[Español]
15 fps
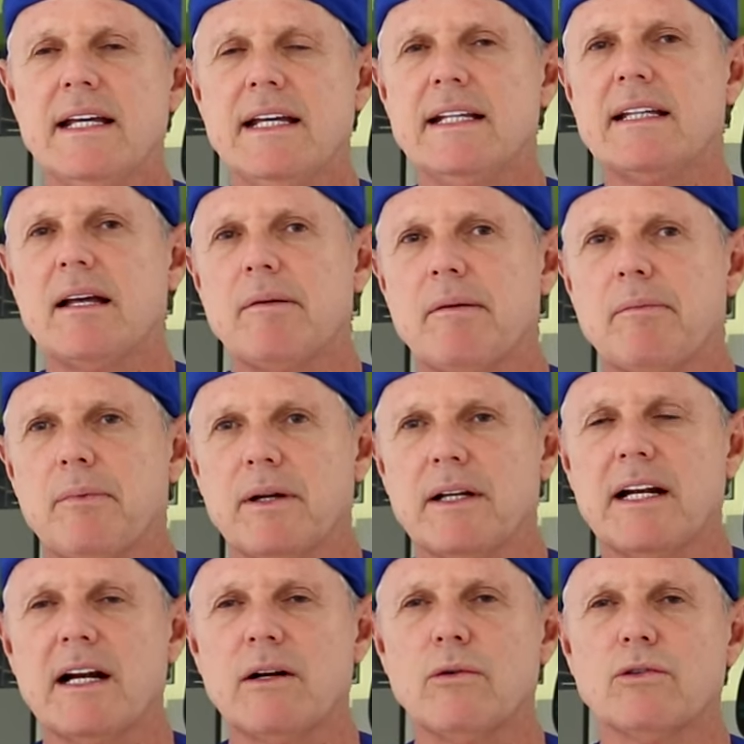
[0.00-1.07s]
y también
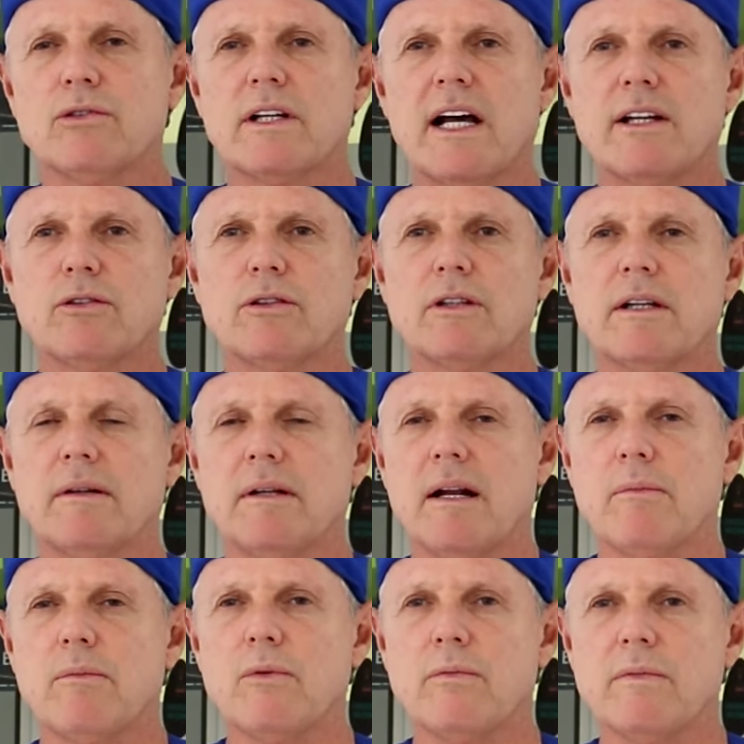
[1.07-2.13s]
pues en algunos casos de
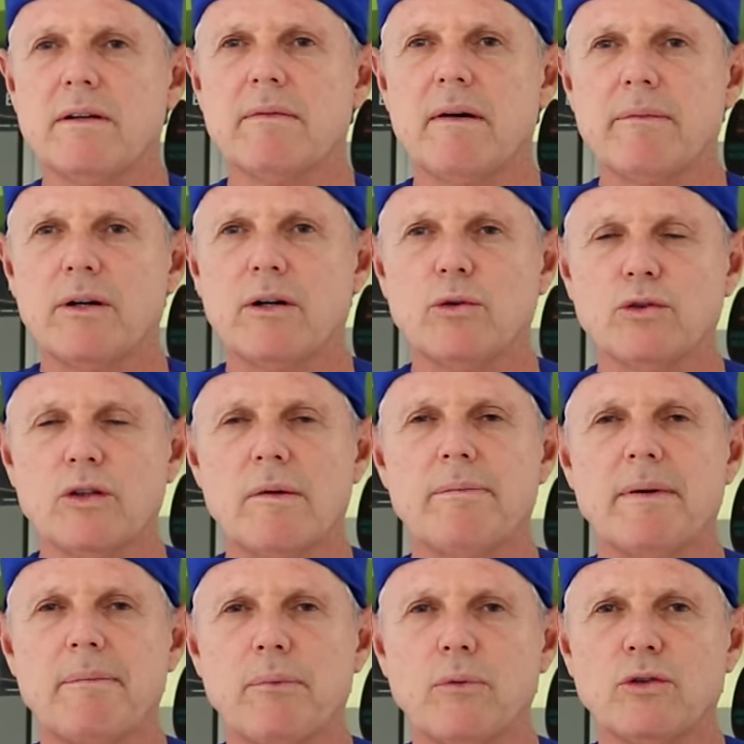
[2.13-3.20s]
la misma mucosa del
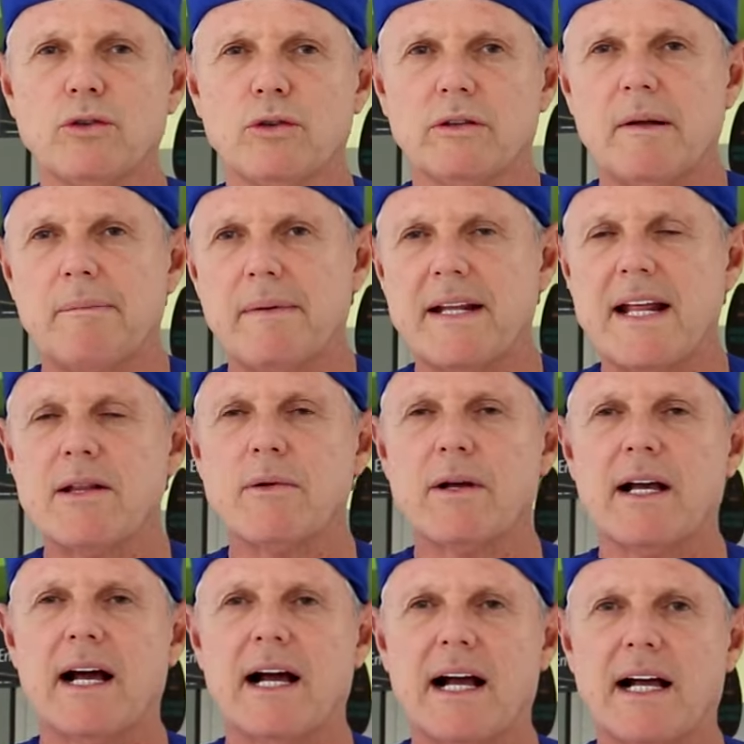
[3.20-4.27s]
prepucio, dependiendo
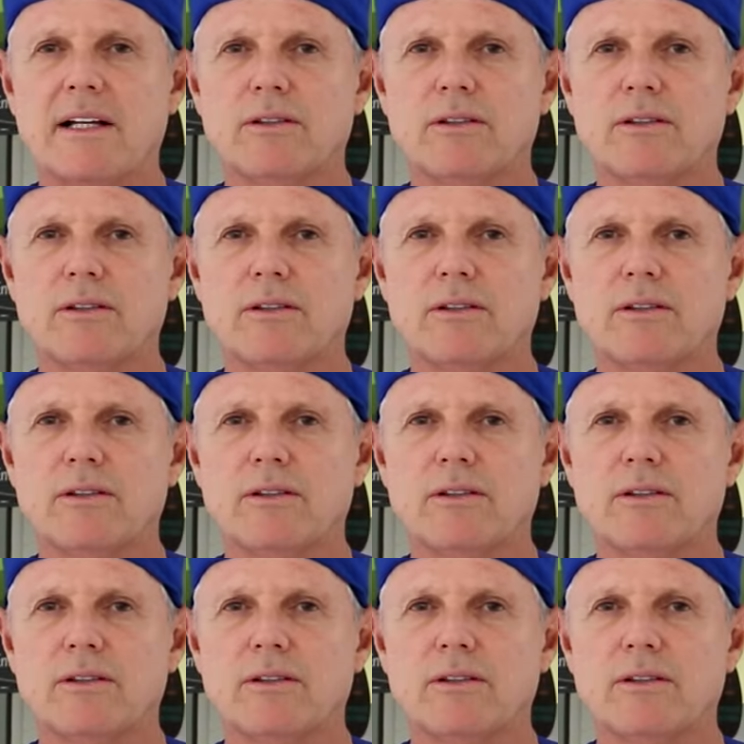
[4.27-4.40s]
de cada